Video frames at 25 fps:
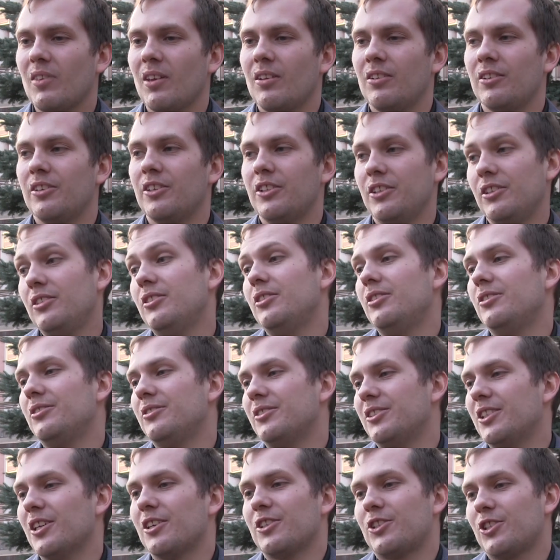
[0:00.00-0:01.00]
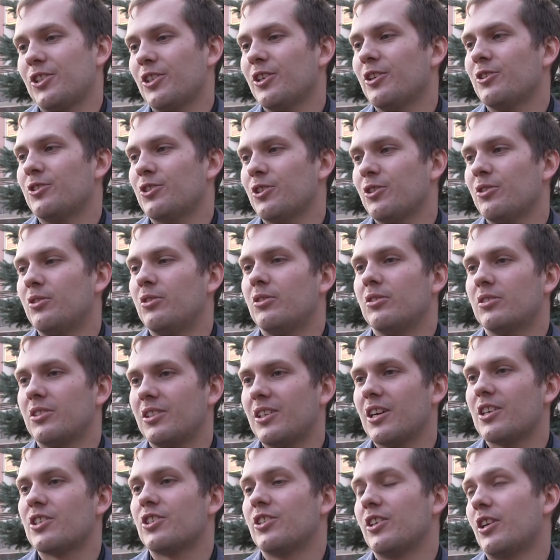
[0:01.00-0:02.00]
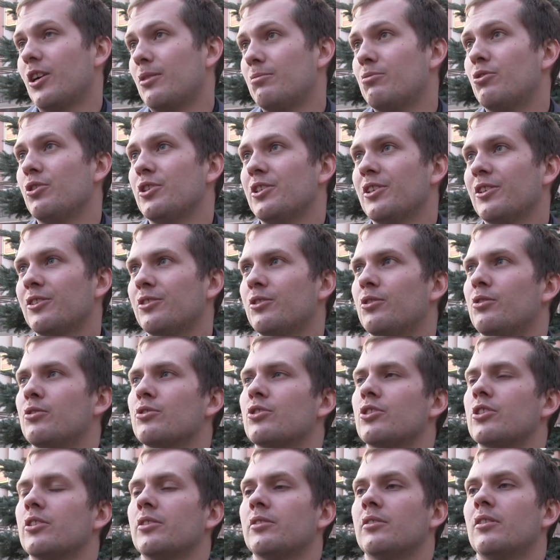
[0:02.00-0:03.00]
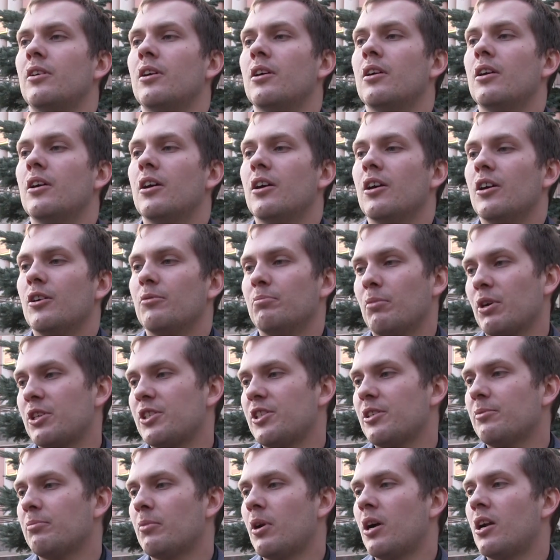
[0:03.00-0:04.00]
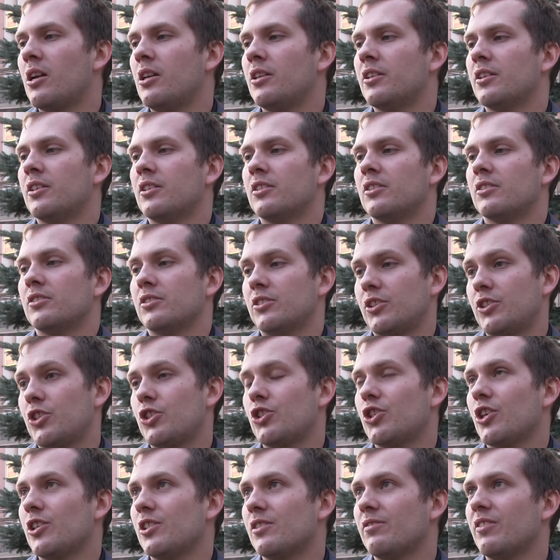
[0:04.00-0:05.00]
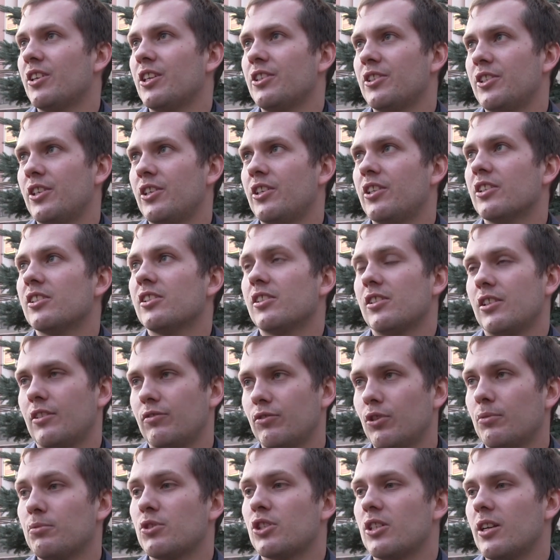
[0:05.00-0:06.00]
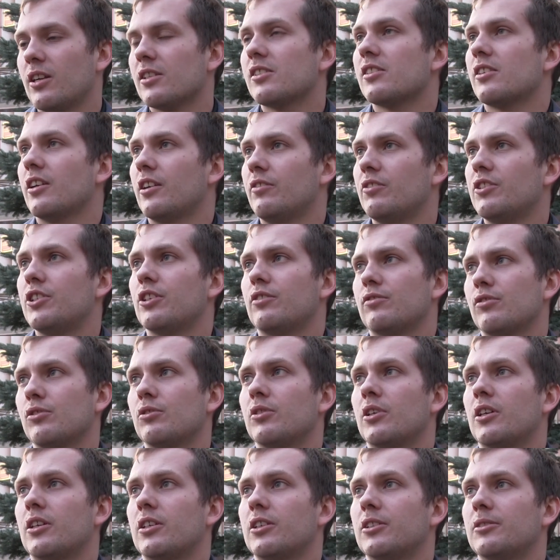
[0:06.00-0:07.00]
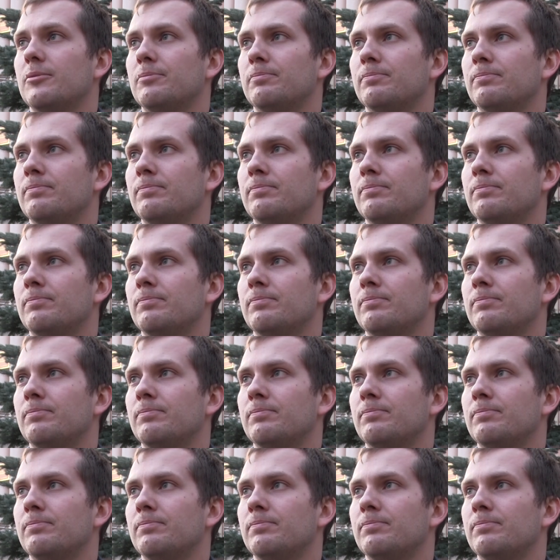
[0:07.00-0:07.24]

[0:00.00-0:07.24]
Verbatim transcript: Э, и я считаю, что каждый работник должен максимально защищать свои интересы и в том числе отстаивать их в судах.